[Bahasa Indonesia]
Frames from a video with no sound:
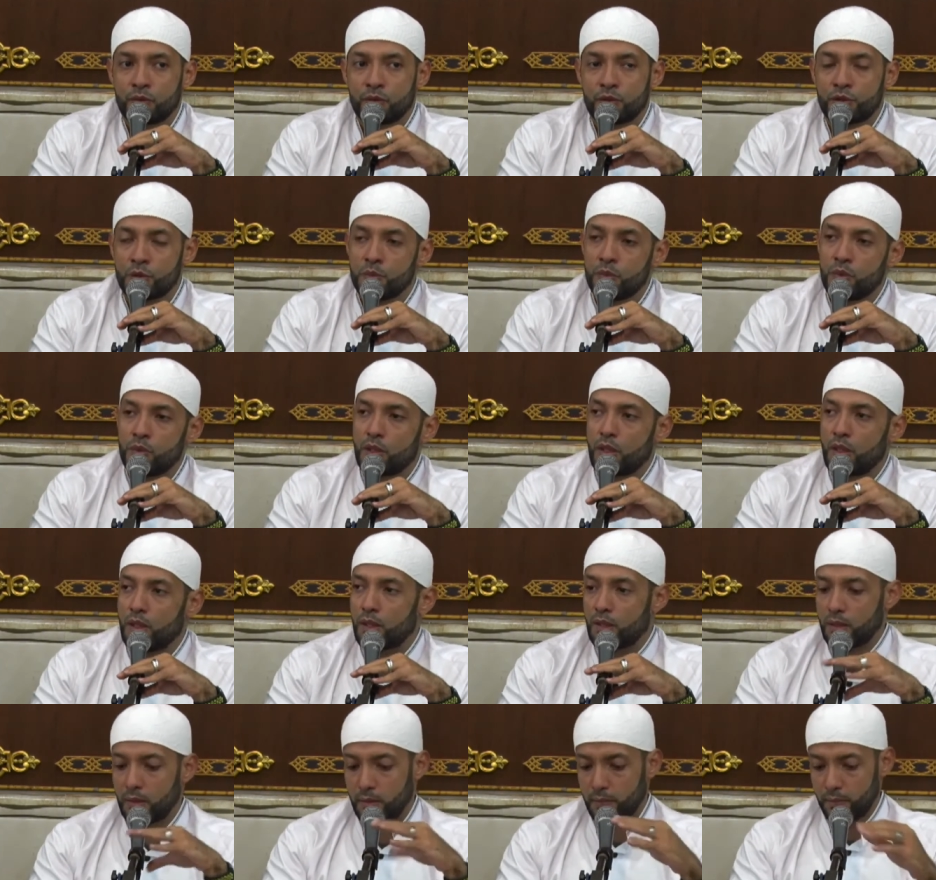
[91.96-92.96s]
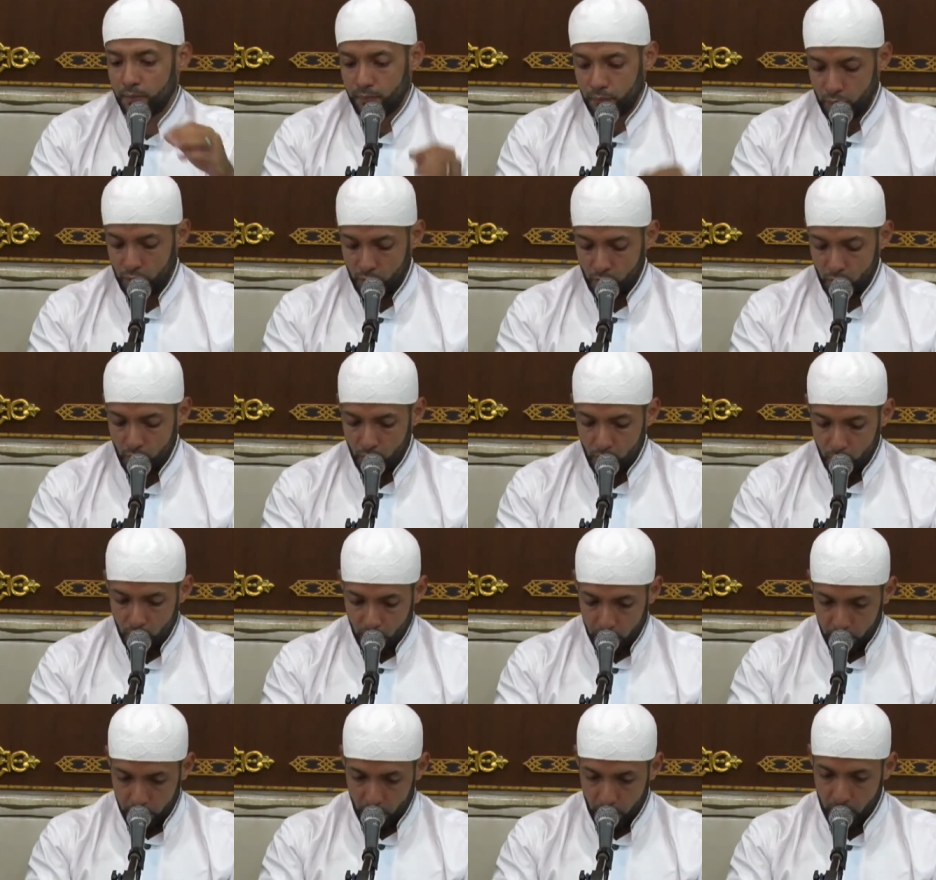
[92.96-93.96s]
Semoga
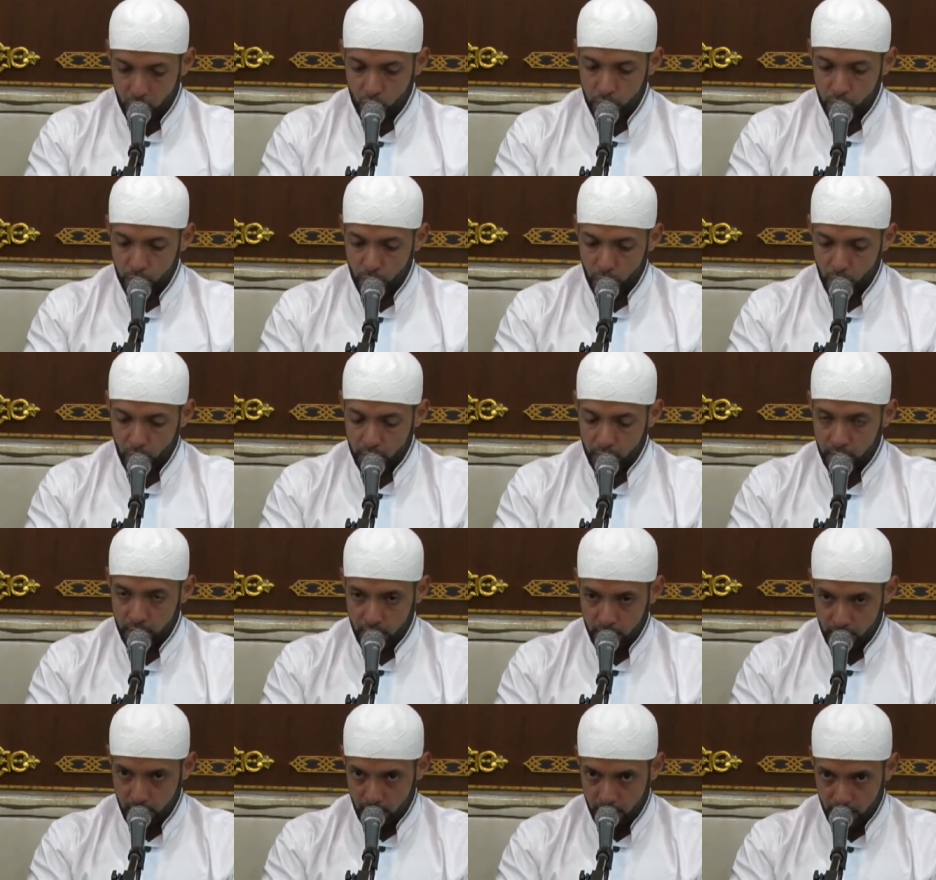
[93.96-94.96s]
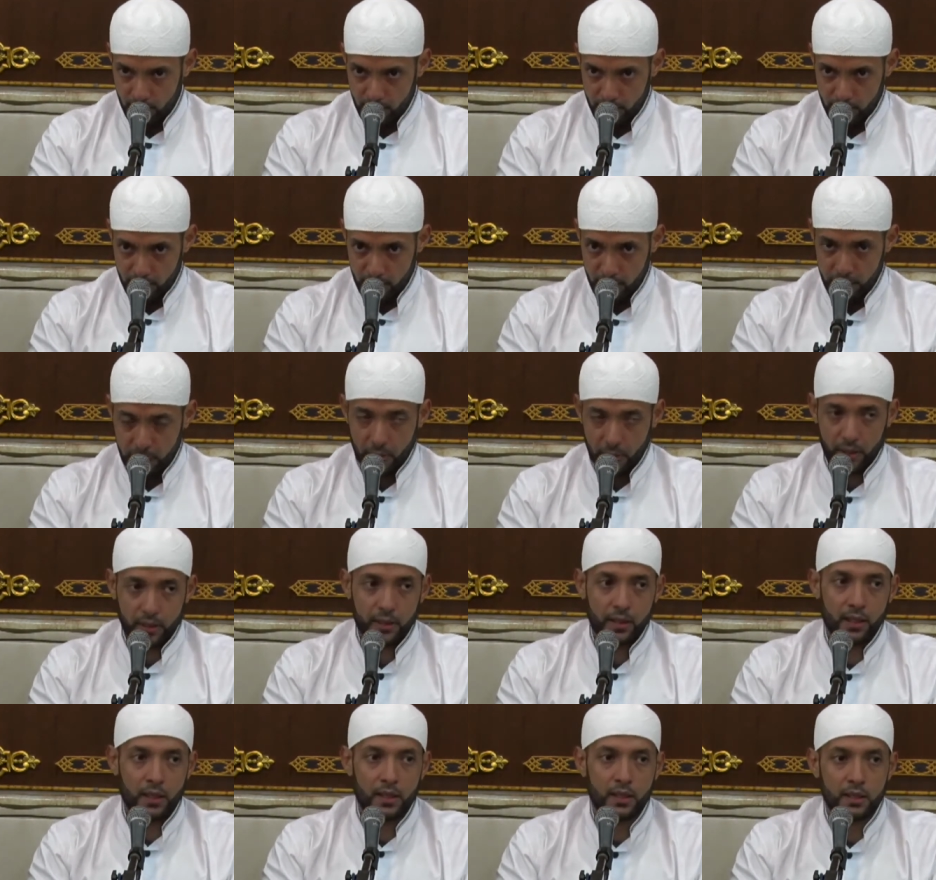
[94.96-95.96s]
perkumpulan kita di
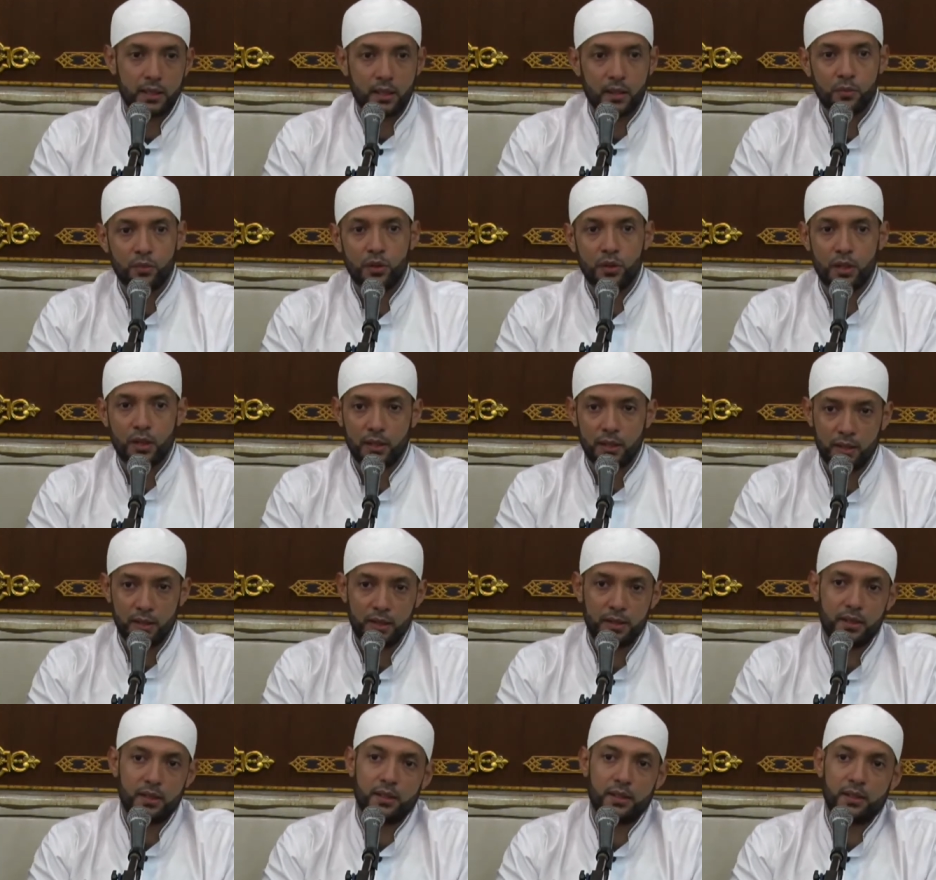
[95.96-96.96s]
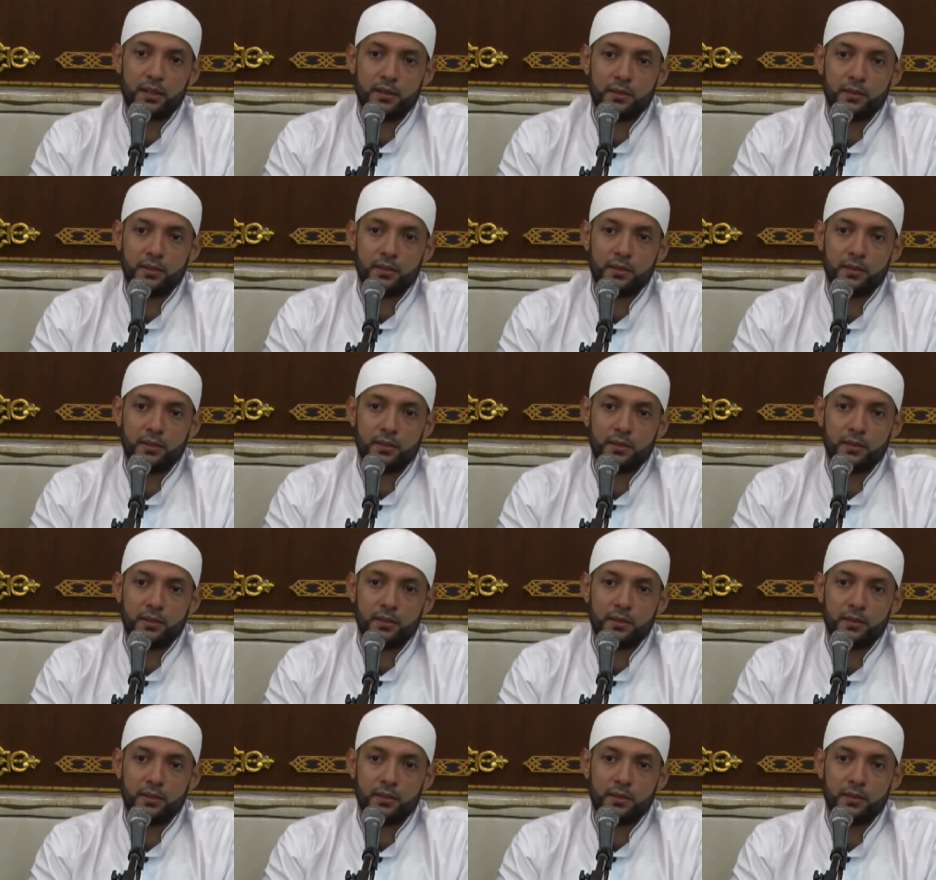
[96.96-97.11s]
pagi hari yang mulia ini